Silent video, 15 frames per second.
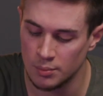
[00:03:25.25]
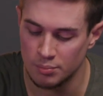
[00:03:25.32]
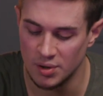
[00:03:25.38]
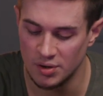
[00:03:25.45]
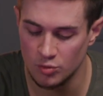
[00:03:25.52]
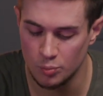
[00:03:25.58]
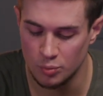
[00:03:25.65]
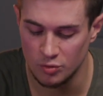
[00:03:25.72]

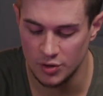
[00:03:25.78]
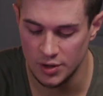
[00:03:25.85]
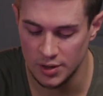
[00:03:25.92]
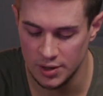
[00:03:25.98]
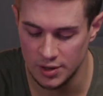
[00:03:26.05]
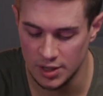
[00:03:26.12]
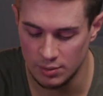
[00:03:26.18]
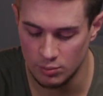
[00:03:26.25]
Mais vous
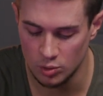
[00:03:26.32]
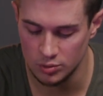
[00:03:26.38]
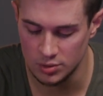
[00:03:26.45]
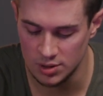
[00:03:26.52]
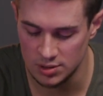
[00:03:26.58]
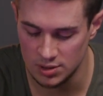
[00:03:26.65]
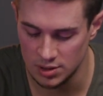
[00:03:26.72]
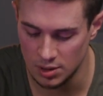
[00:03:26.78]
pouvez également
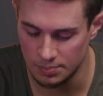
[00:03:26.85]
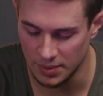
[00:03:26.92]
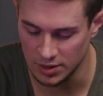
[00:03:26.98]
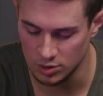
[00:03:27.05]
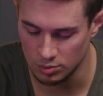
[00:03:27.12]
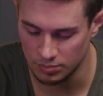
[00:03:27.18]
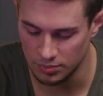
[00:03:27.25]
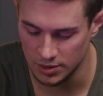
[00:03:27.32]
décider par
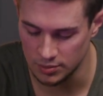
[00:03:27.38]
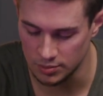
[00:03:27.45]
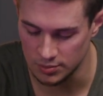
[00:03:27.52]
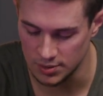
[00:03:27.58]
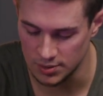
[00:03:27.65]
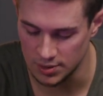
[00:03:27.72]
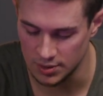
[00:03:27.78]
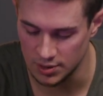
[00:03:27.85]
exemple,
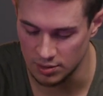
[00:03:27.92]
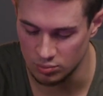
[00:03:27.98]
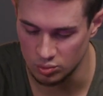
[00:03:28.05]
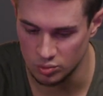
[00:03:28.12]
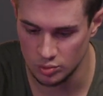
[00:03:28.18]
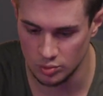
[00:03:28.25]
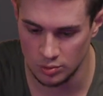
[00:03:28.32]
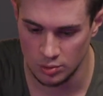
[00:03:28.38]
attendez c'est quel
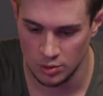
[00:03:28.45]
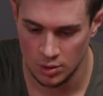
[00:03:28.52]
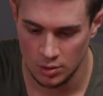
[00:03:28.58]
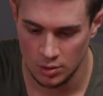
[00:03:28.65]
bouton